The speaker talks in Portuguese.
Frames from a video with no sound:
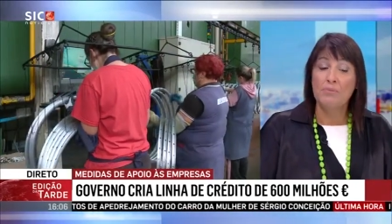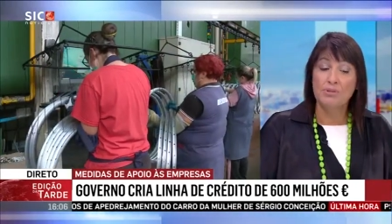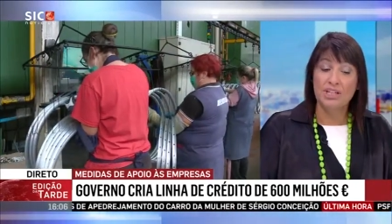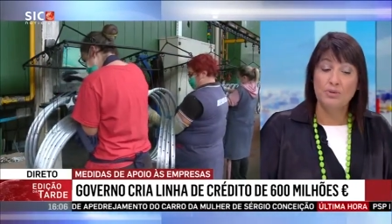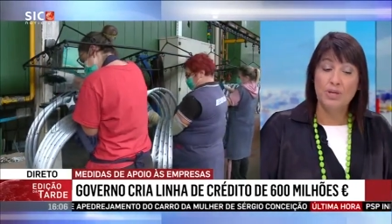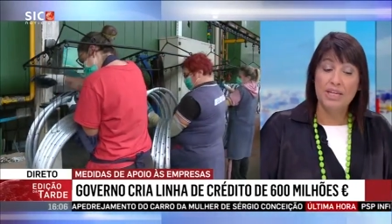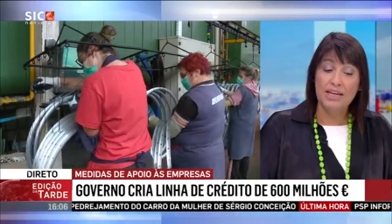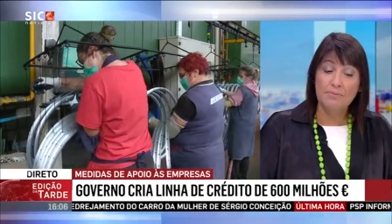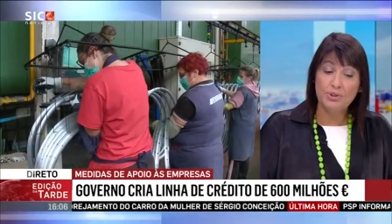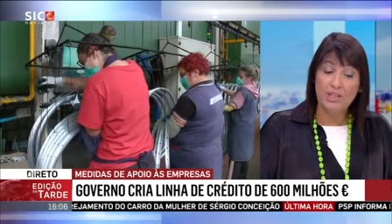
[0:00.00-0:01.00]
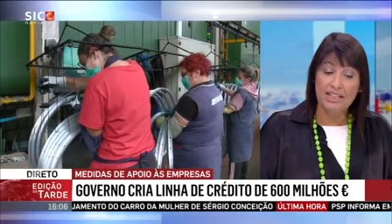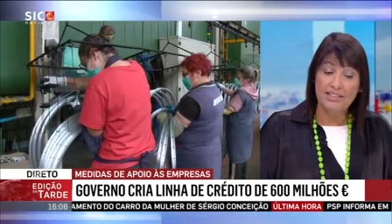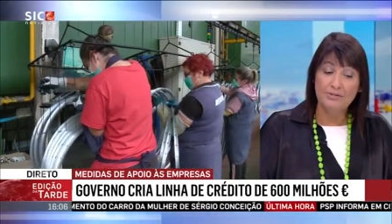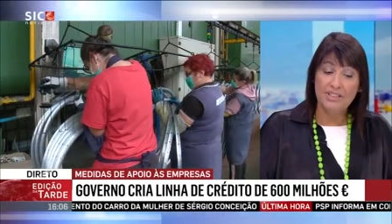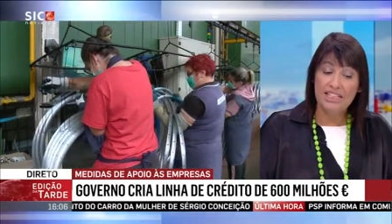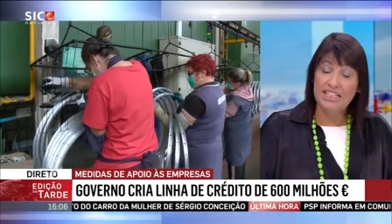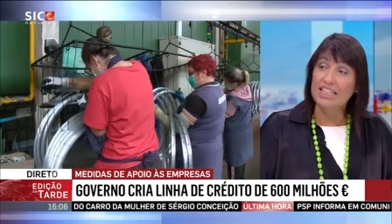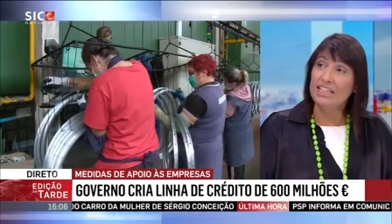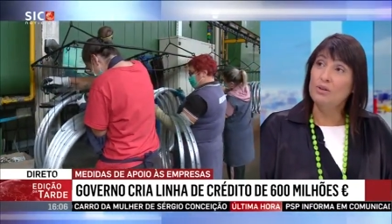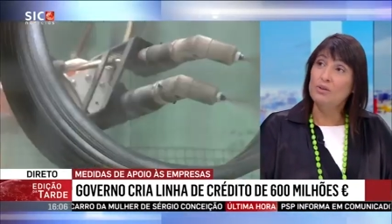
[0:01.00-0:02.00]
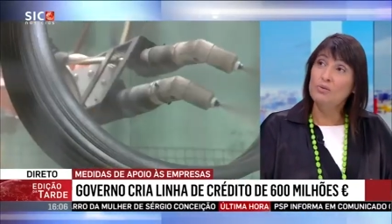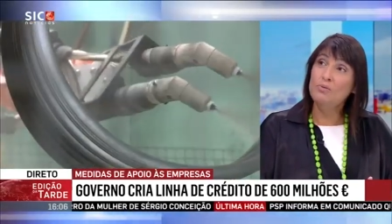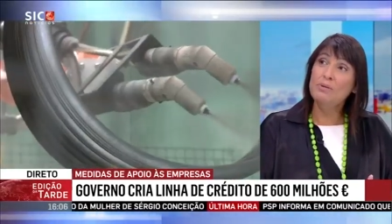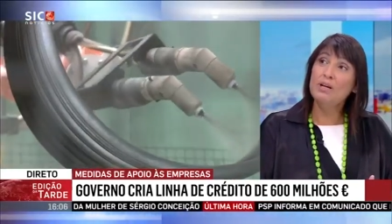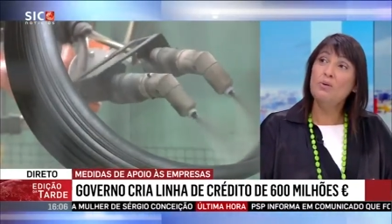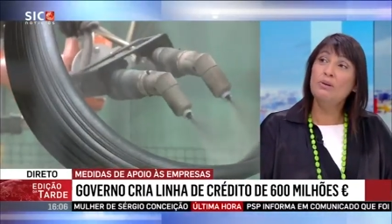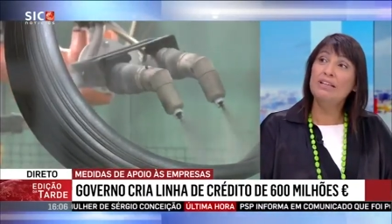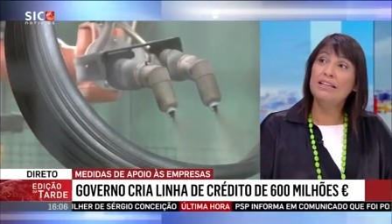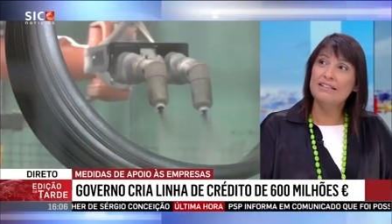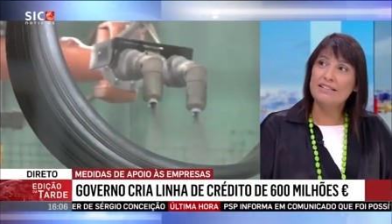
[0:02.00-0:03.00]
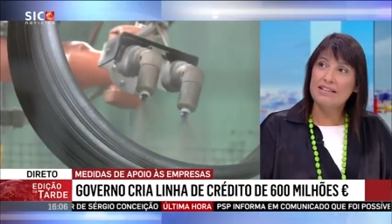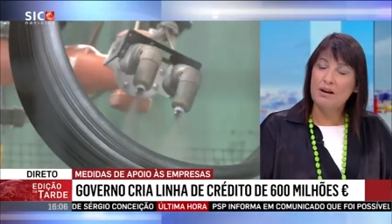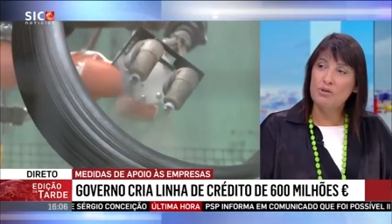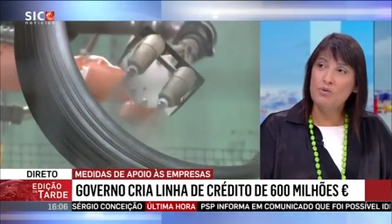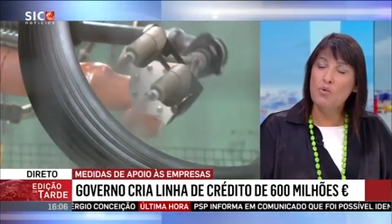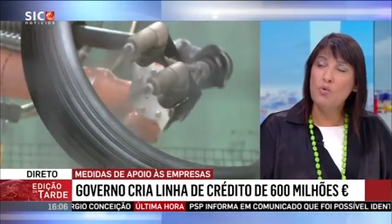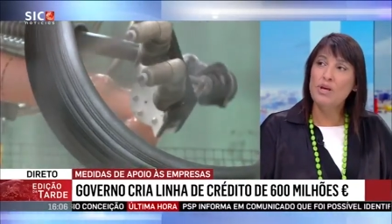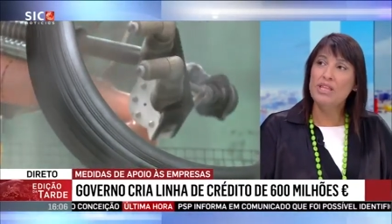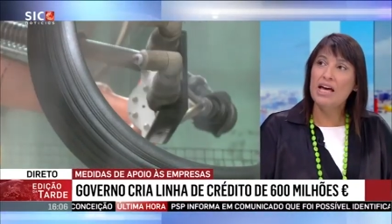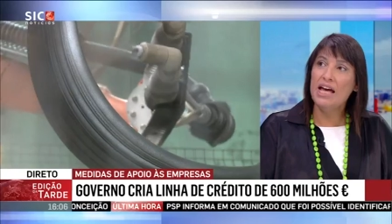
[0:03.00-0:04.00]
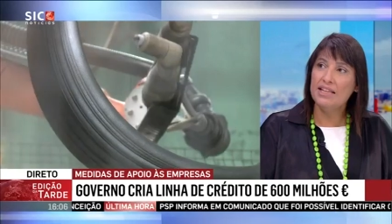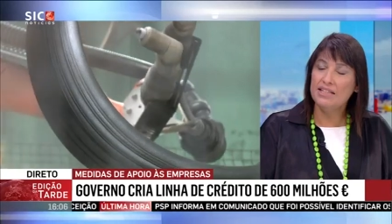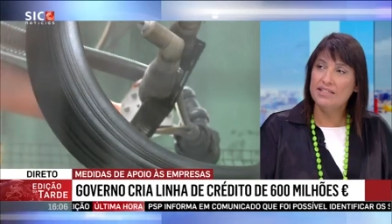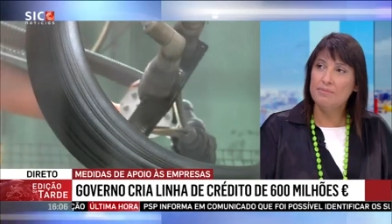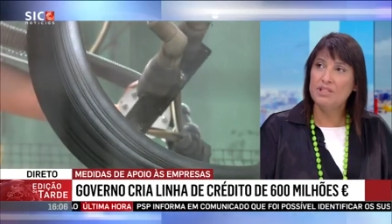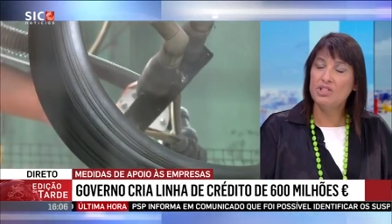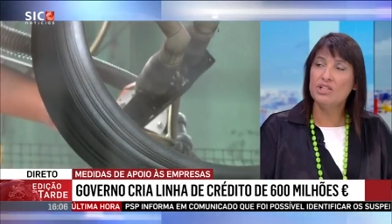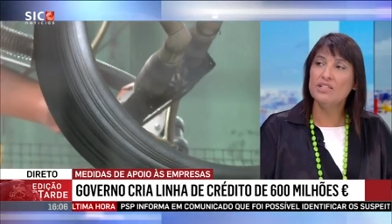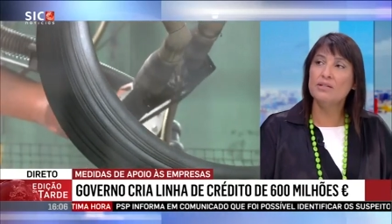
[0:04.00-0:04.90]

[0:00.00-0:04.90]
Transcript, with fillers: Portanto, o que é que é importante? Haver aqui uma contenção e um cuidado, e as empresas têm que ser